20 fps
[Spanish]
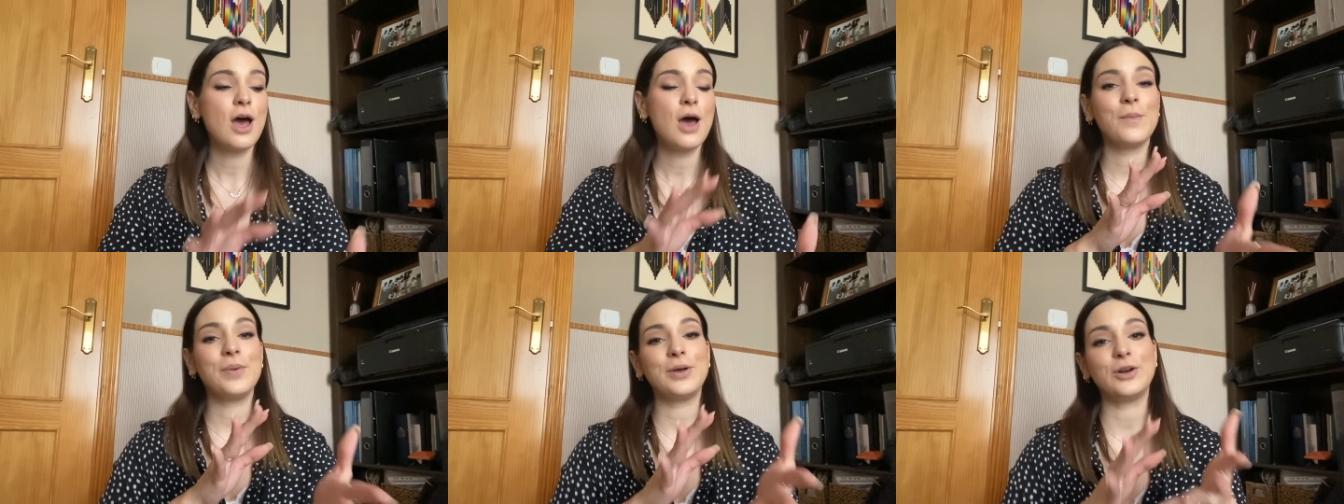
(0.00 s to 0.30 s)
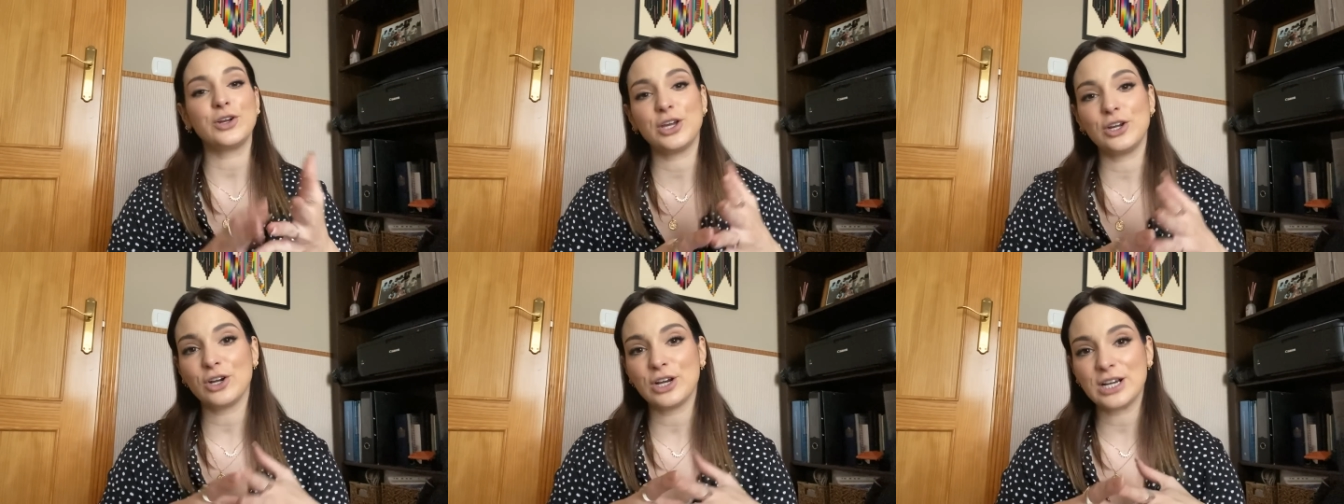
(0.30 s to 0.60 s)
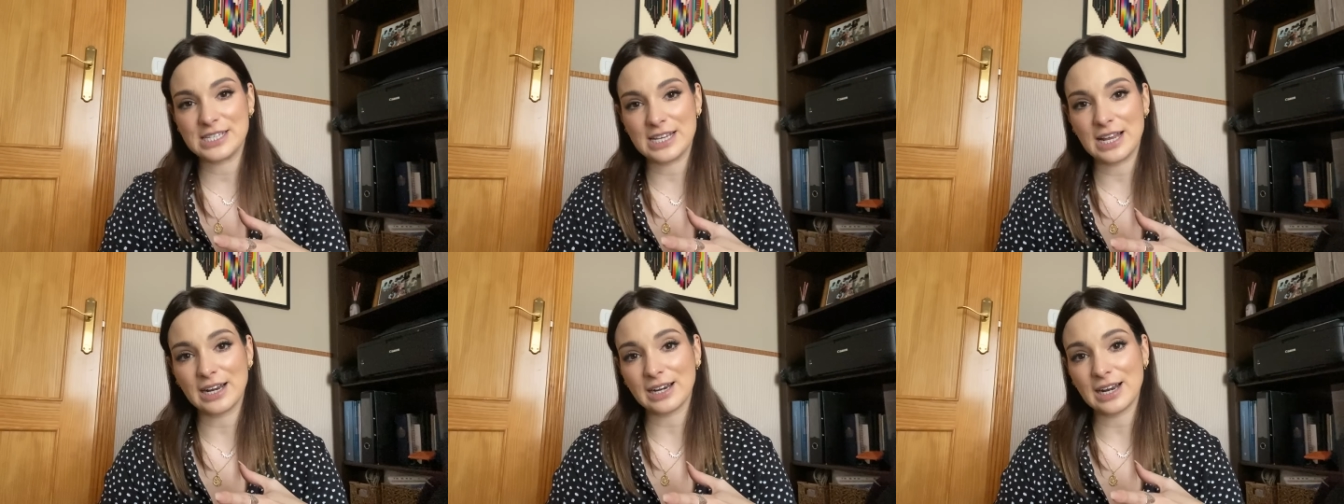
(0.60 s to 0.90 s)
pero quiero que
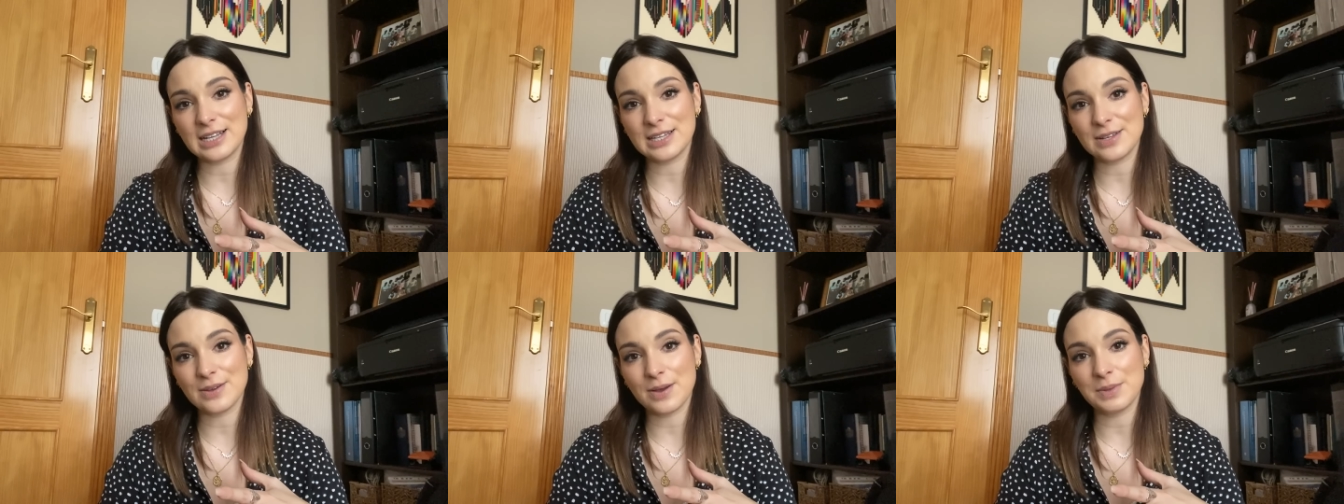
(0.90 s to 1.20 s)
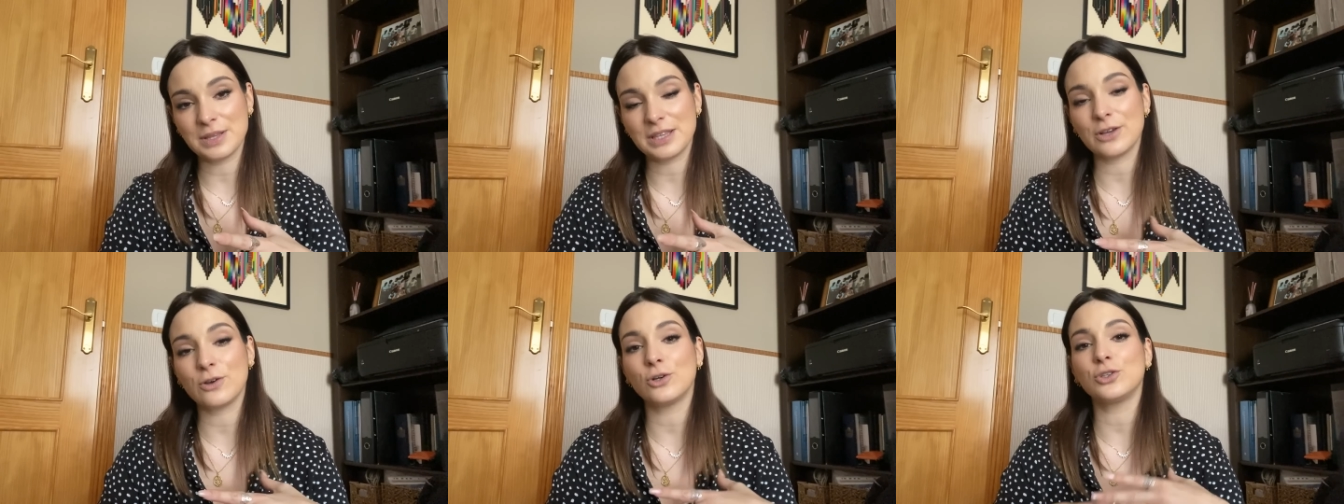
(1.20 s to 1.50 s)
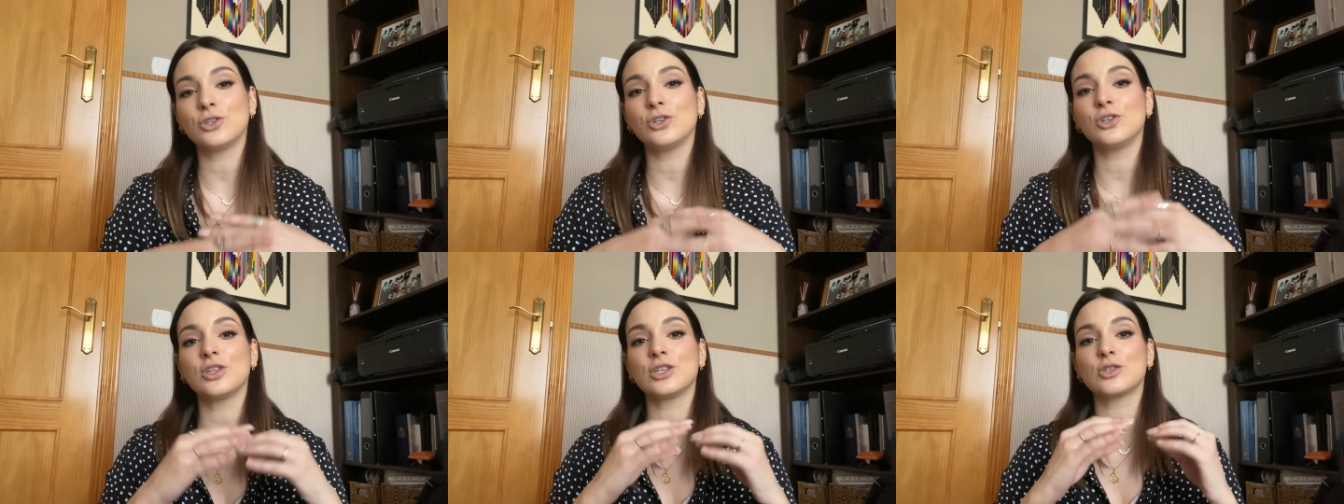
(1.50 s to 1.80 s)
sea relativamente
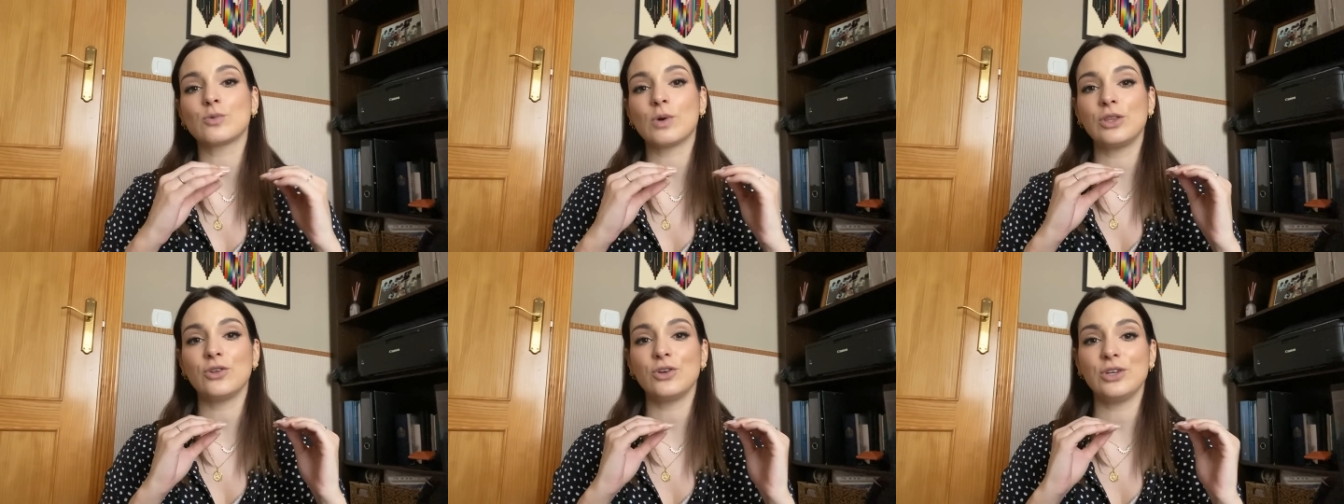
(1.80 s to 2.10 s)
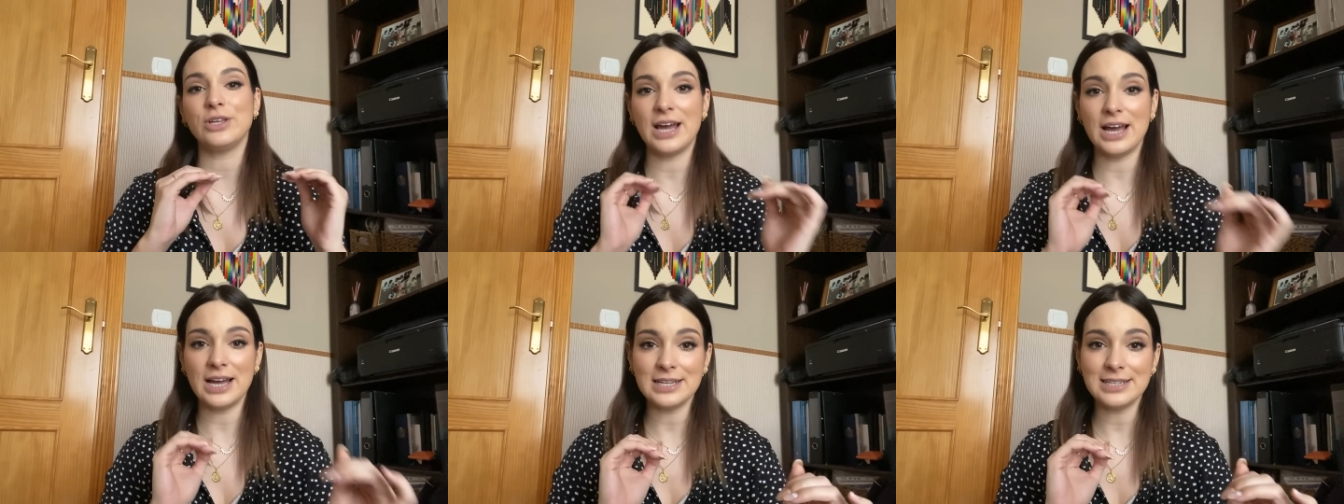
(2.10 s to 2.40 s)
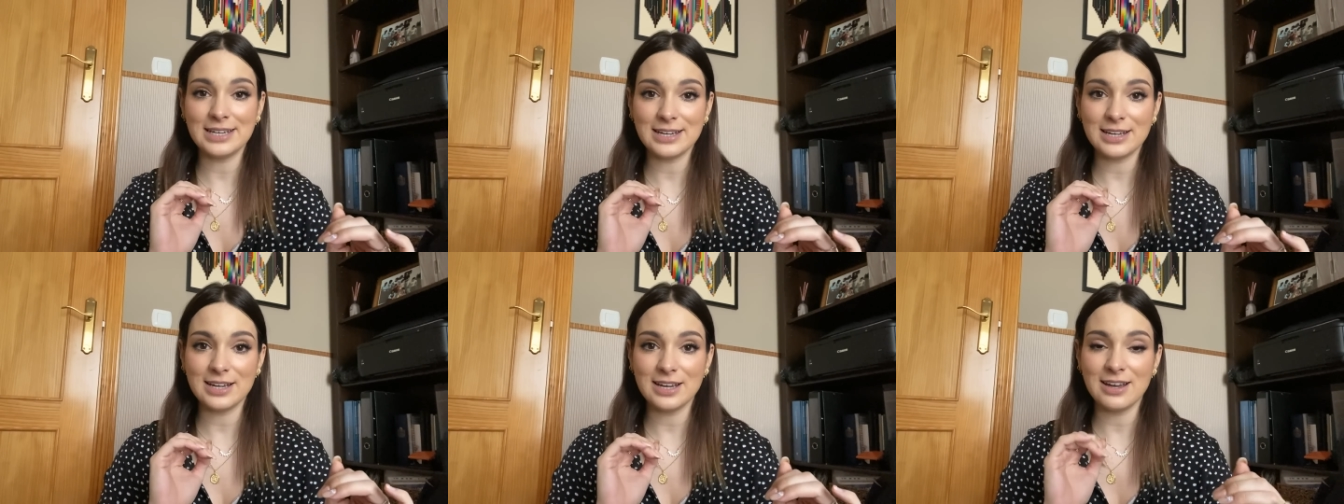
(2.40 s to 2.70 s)
corto, entonces cuando ya
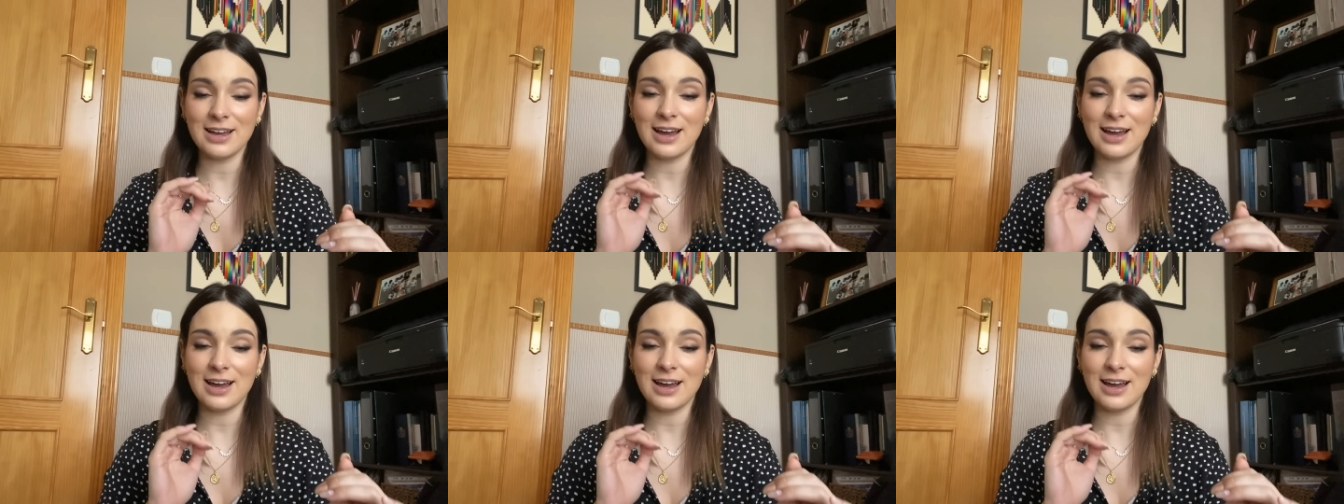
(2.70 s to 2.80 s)
llegue